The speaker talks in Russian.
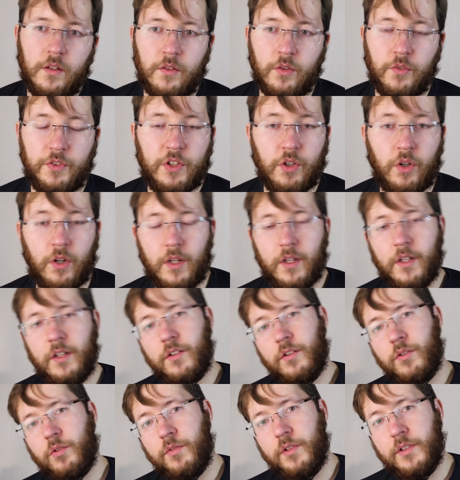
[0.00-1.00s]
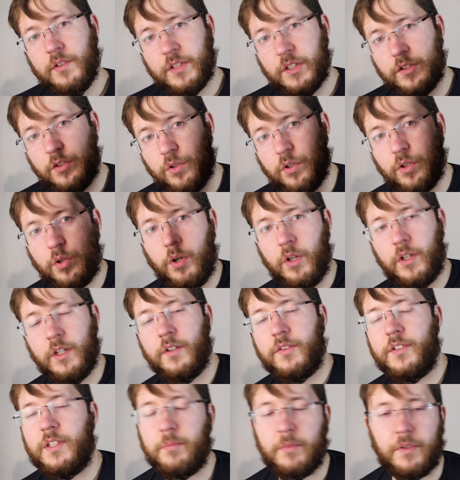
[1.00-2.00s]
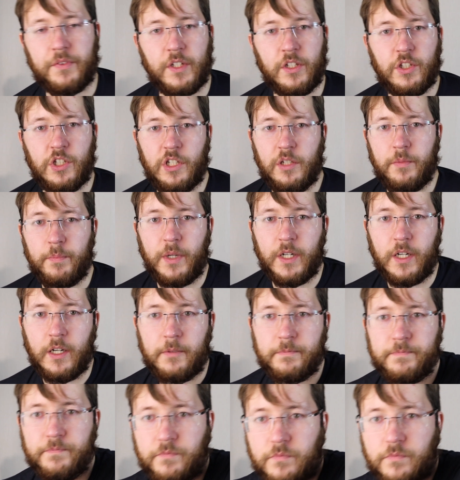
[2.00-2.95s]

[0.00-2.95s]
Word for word: Ну все, увидимся в новых роликах. Всем до встречи и пока.